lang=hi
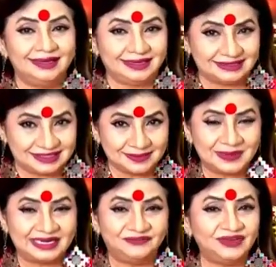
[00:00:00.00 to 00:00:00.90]
एक अच्छा
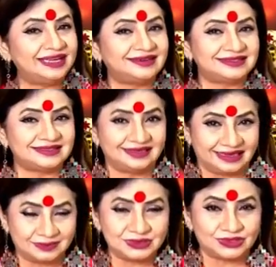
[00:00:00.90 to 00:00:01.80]
बेनिफिट एक अच्छा
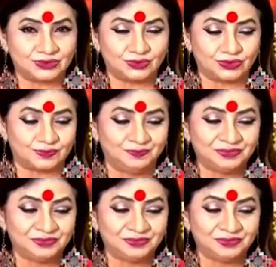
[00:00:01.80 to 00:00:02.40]
लाभ ज़रूर हो